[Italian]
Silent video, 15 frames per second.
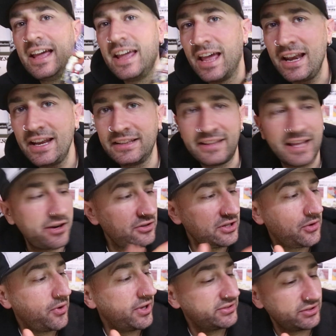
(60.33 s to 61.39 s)
E all'interno
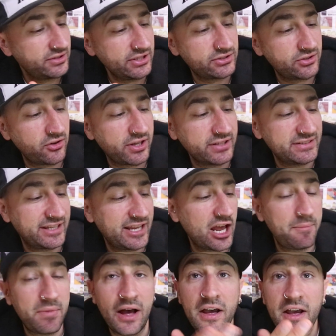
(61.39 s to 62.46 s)
di questo disco che si
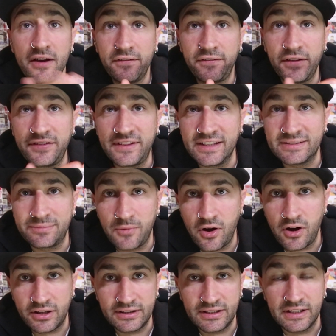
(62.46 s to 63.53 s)
chiama 50s
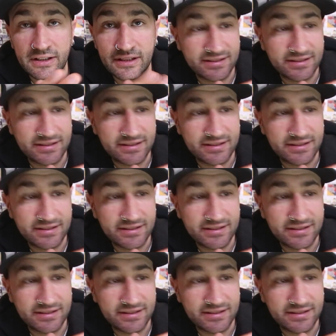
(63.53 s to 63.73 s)
morti,